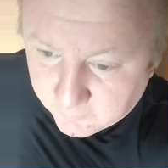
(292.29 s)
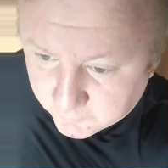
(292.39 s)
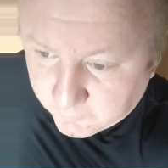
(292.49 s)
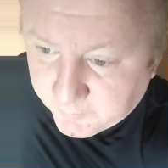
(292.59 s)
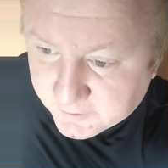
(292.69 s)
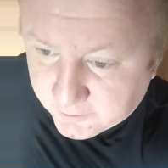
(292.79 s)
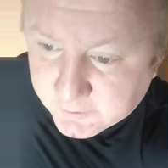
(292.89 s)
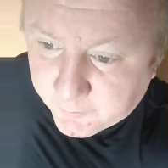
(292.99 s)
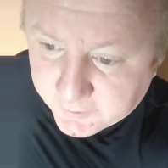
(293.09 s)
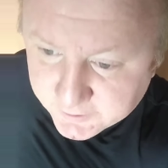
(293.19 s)
Вот вам,
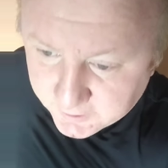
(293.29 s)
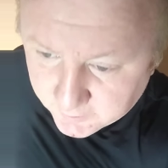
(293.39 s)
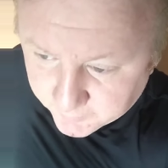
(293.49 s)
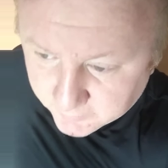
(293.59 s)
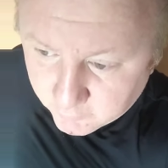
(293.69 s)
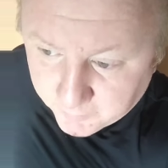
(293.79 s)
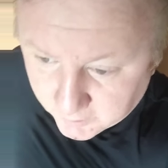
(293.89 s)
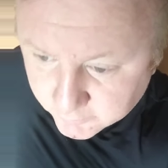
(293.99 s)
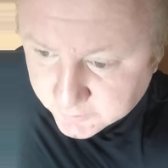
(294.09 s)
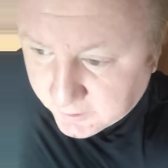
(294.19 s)
пожалуйста, положение правовой
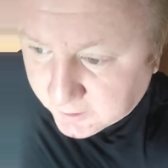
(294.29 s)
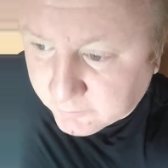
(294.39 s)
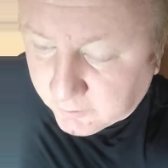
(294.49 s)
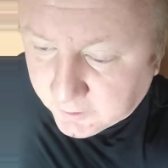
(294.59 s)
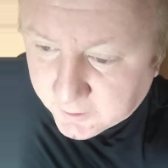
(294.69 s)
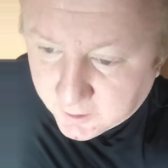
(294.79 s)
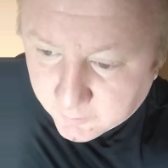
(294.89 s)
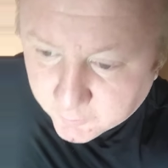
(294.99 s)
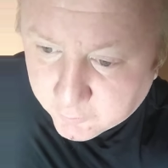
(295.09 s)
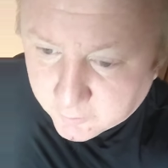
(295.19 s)
паузы, о которой генеральный
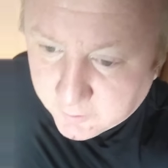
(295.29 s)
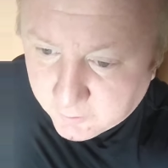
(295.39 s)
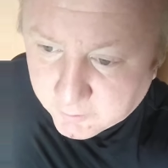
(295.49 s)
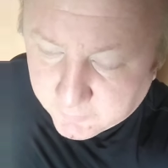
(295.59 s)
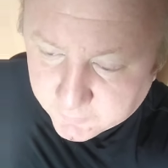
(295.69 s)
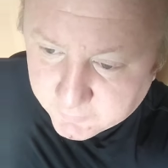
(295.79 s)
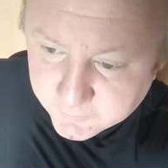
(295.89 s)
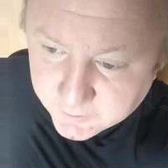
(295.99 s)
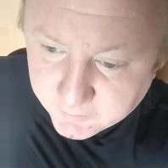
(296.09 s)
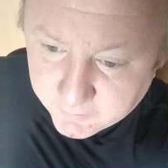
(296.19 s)
прокурор Юрий Петрович
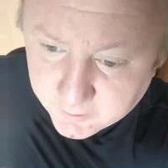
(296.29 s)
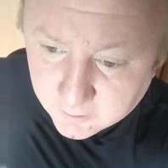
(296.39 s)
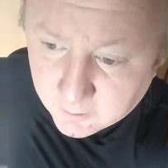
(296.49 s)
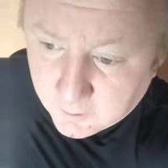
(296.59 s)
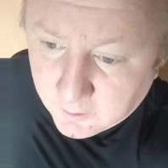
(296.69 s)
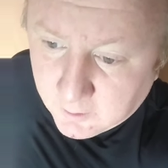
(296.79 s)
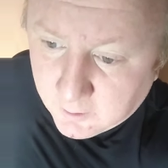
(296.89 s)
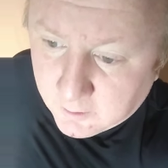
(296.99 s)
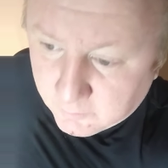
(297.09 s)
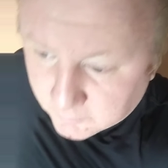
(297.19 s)
говорил,
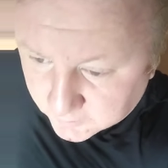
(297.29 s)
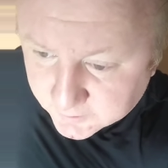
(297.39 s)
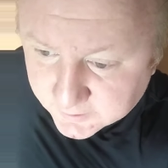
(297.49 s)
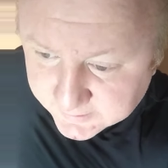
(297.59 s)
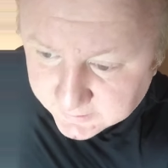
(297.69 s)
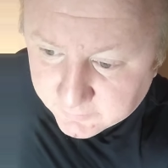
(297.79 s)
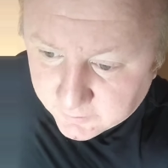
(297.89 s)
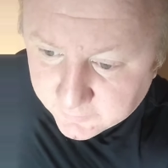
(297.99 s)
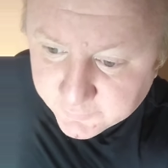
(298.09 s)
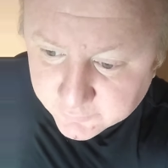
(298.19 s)
но надо же расследовать
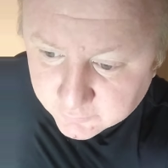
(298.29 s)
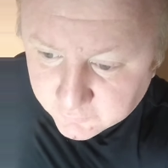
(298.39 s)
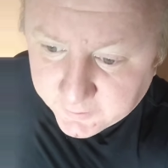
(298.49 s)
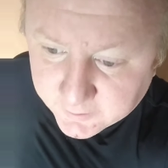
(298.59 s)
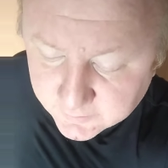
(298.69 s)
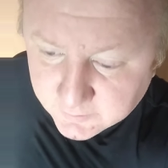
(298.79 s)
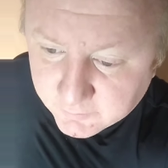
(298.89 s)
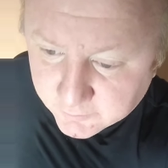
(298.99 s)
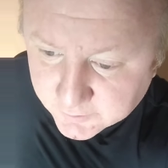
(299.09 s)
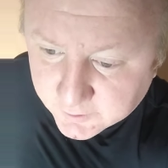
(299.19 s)
все, что творилось в
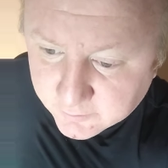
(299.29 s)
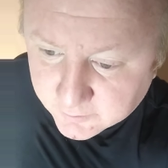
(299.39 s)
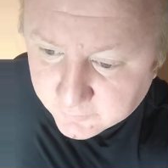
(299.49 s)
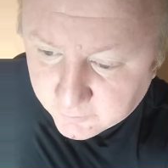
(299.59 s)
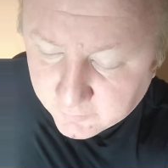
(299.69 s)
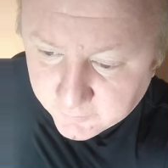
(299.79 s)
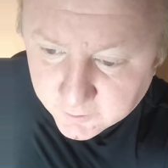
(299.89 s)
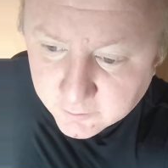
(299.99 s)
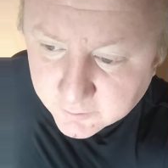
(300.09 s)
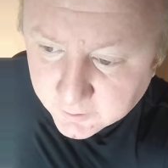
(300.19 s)
90-е годы, нулевые
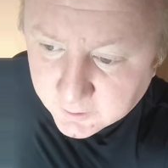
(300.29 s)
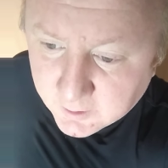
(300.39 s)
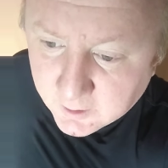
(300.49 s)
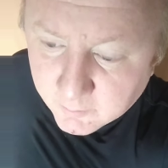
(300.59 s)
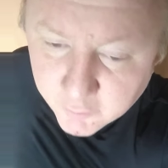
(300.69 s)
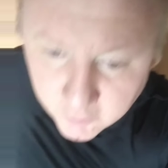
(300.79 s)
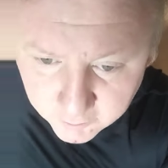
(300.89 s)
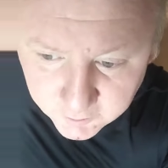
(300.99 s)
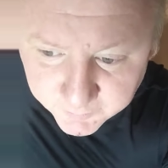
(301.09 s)
годы. Полный